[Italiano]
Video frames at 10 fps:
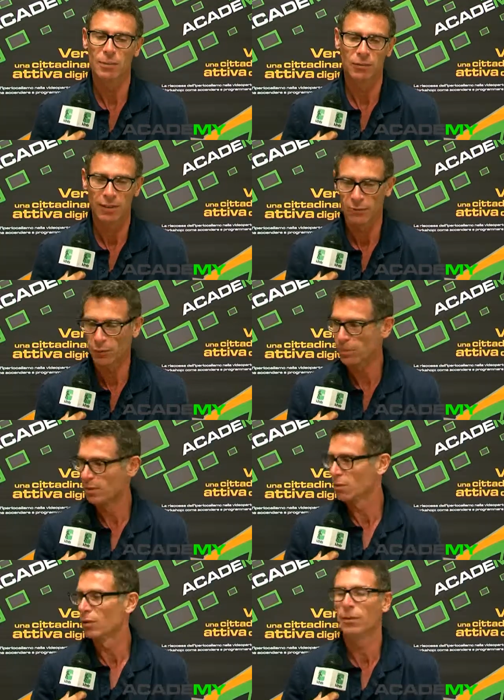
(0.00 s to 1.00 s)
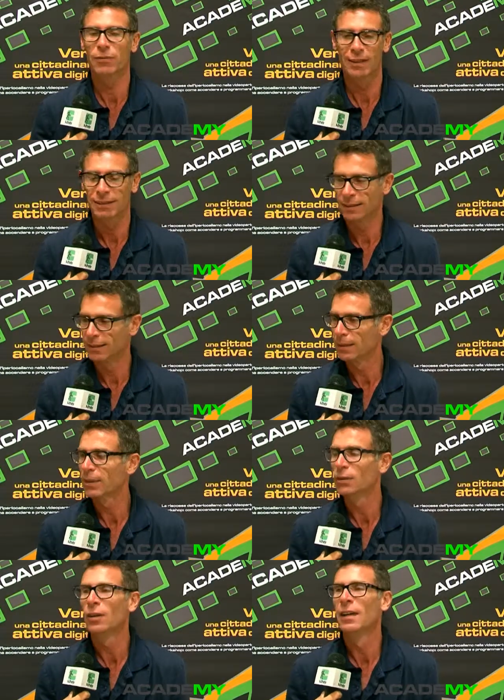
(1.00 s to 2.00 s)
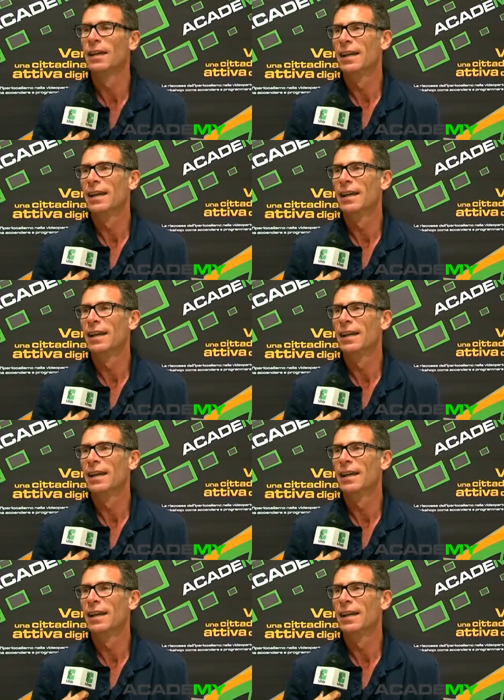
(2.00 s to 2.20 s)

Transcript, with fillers: per fare informazione, per fare intrattenimento,